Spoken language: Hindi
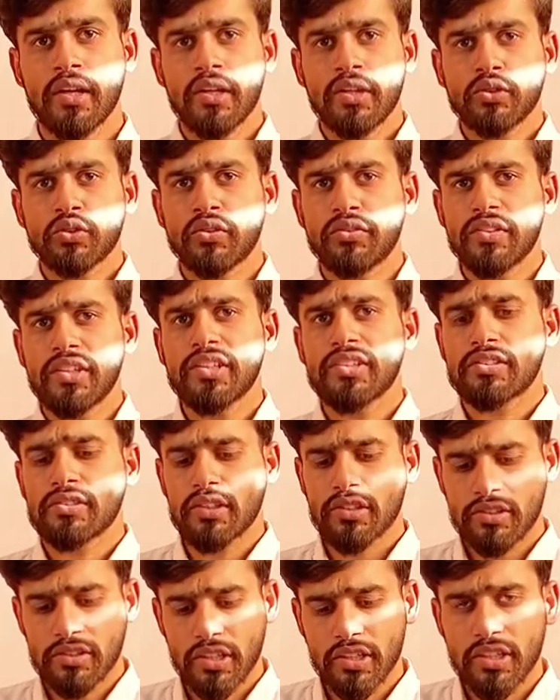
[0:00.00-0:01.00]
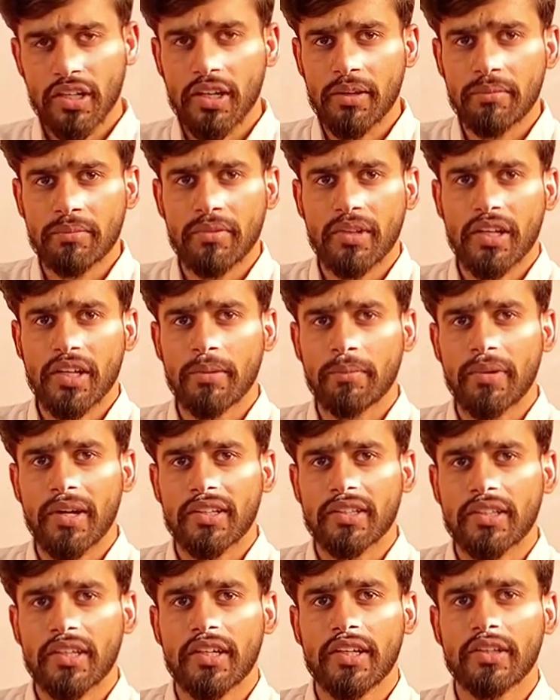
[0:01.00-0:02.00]
सो फी स्ट्रक्चर का हम अगर बात
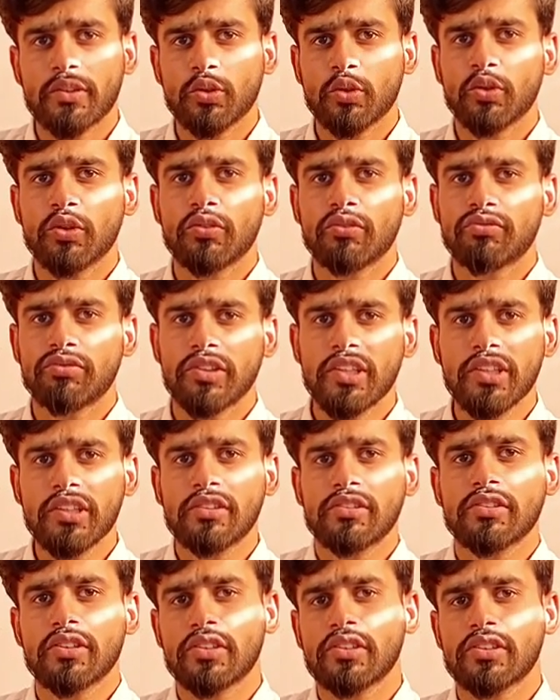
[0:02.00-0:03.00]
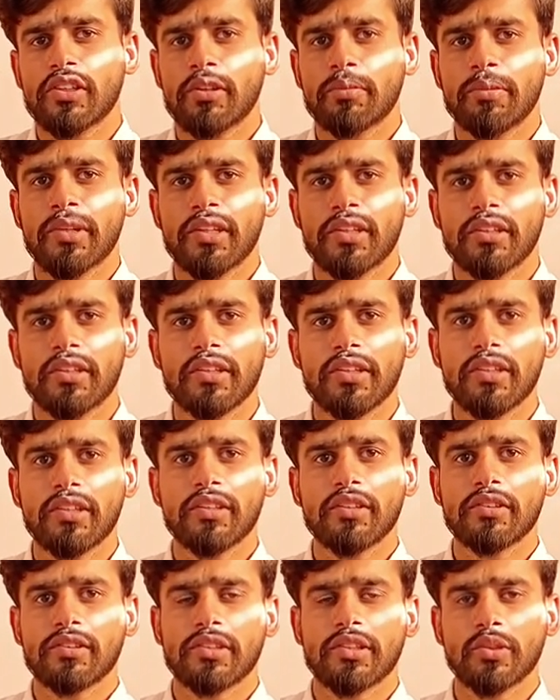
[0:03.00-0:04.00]
करें तो फी स्ट्रक्चर में
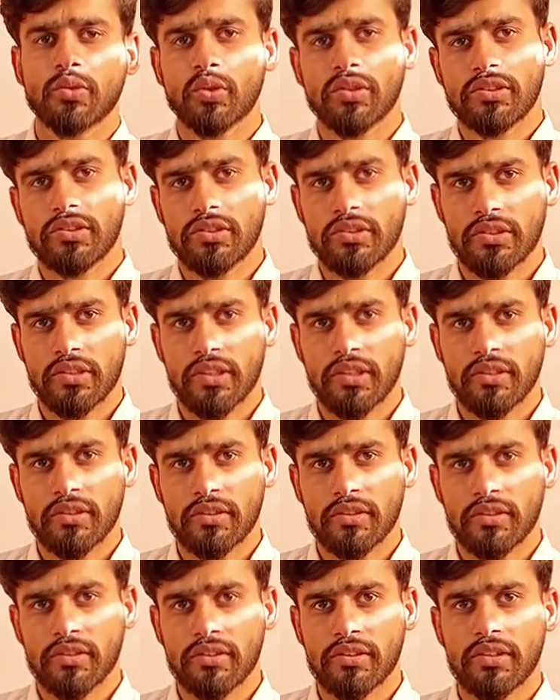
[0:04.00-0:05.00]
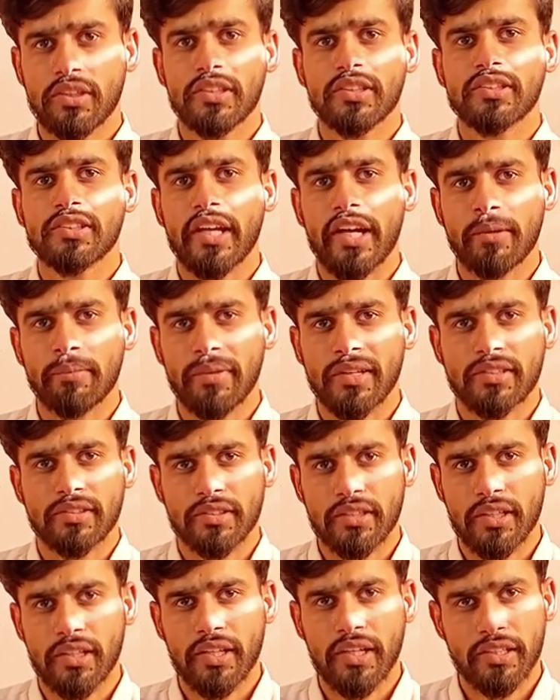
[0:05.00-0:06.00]
तीन सीक्वेंसेस हैं तीन सेगमेंट्स
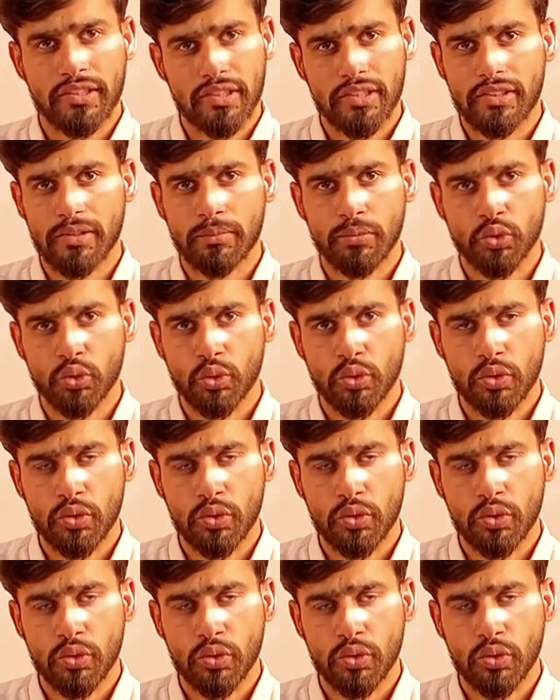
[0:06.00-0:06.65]
हैं ऐसे ही समझो